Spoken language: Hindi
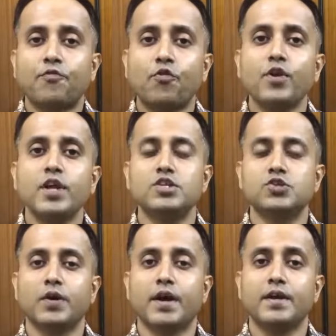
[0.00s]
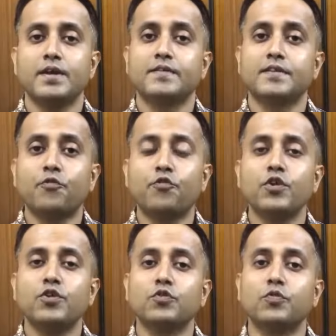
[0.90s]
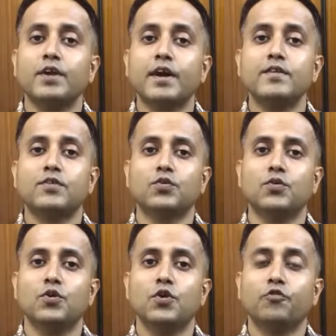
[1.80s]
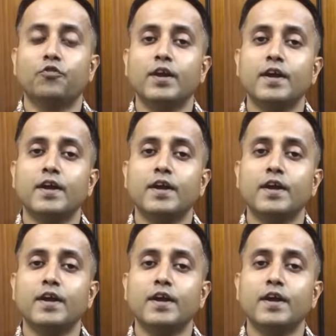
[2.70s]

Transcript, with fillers: ये सेफोनिन जो है ये सेफोनिन उस भिलाइस को